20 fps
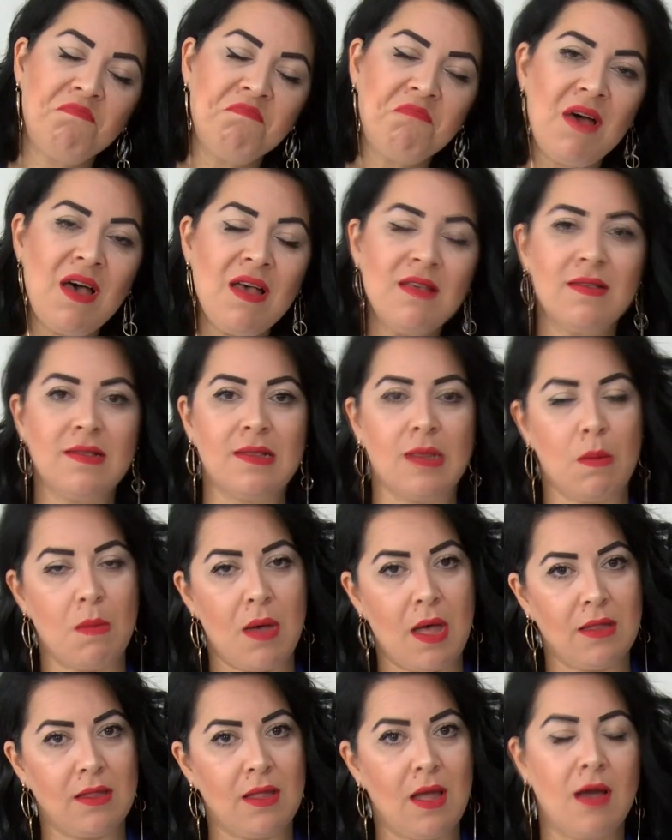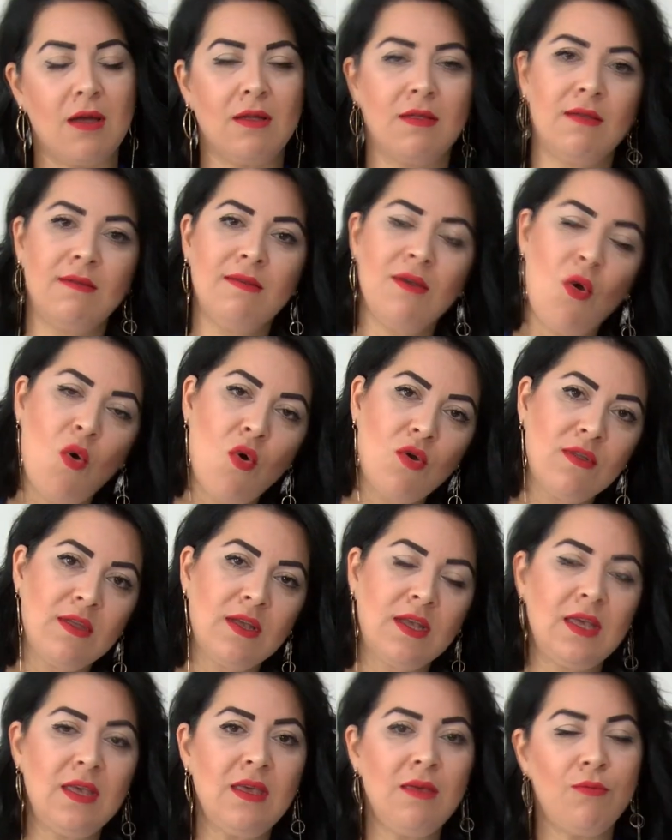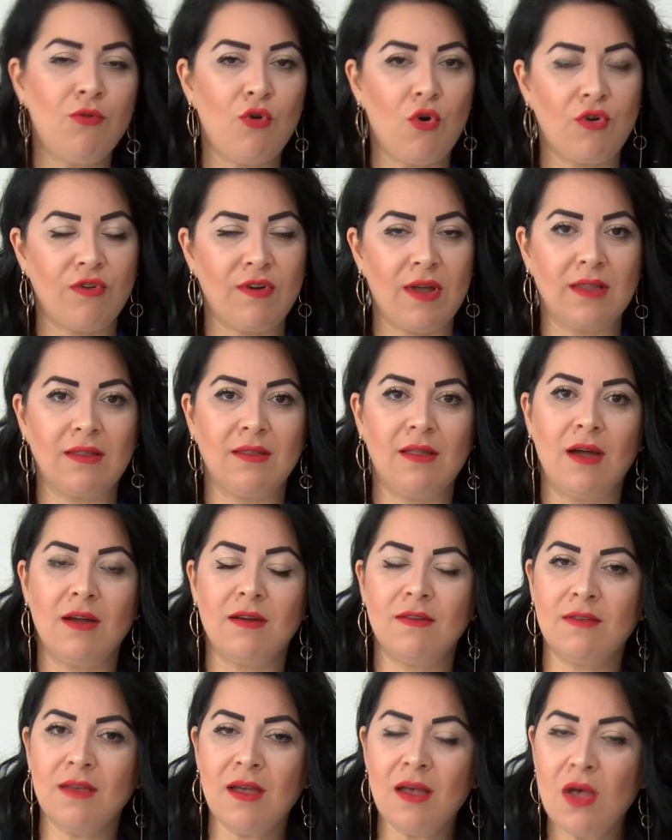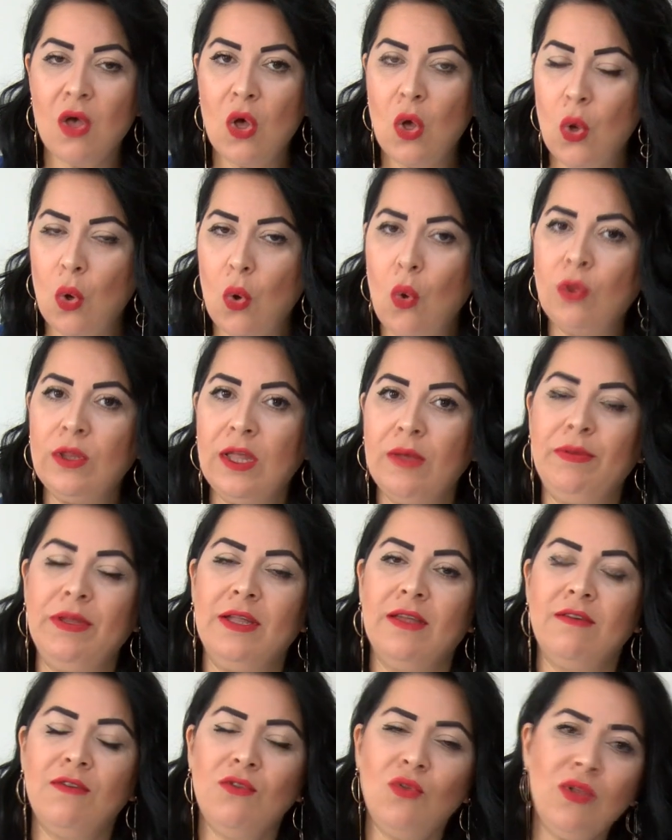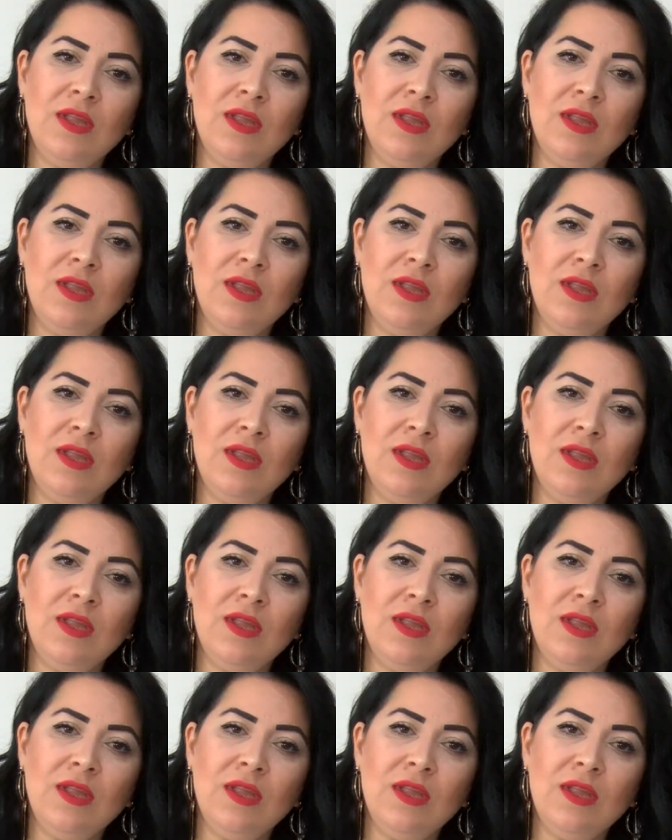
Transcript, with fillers: bazı zamanlarda da oradaki bürokratlar da olabilir.